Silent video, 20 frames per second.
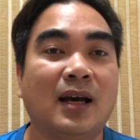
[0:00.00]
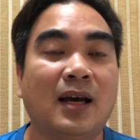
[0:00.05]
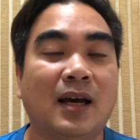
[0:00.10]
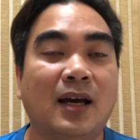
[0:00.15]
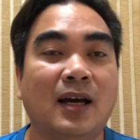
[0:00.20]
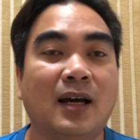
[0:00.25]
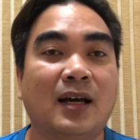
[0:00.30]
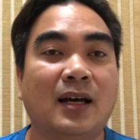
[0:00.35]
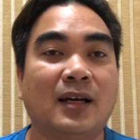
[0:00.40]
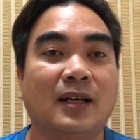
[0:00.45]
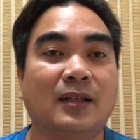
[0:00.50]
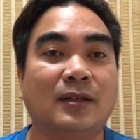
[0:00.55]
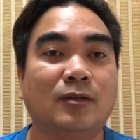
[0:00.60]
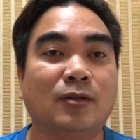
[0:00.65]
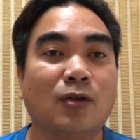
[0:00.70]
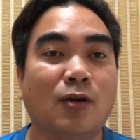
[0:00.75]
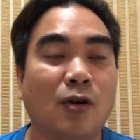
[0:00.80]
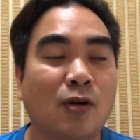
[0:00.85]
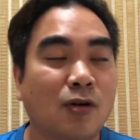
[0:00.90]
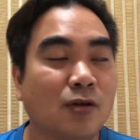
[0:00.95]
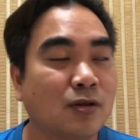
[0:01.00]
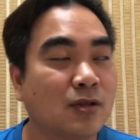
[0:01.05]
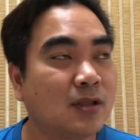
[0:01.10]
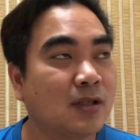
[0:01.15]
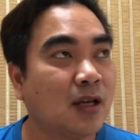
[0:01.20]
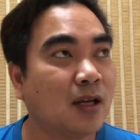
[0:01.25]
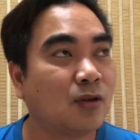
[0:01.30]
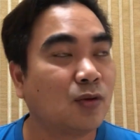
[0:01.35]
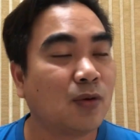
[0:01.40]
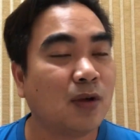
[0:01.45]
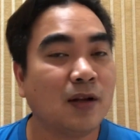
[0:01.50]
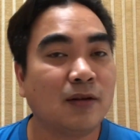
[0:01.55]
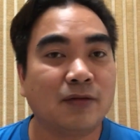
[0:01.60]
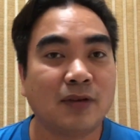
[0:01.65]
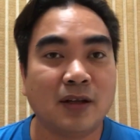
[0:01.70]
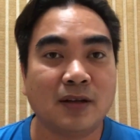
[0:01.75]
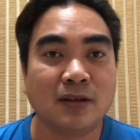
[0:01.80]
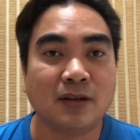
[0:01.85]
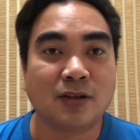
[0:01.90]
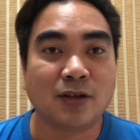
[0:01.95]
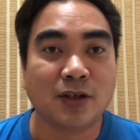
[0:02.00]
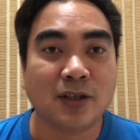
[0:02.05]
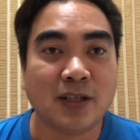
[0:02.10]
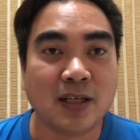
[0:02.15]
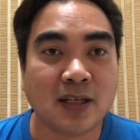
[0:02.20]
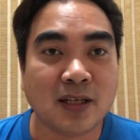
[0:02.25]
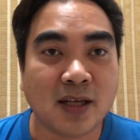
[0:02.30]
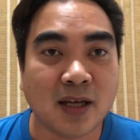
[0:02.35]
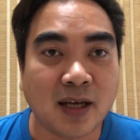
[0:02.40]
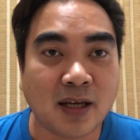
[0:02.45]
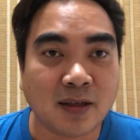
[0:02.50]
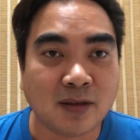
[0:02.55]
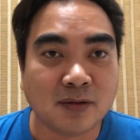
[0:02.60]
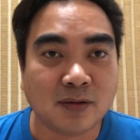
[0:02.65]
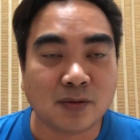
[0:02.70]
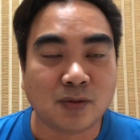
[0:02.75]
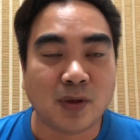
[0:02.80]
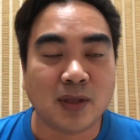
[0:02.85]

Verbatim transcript: Uh, nung August uh, ah, 12 and 13 nga,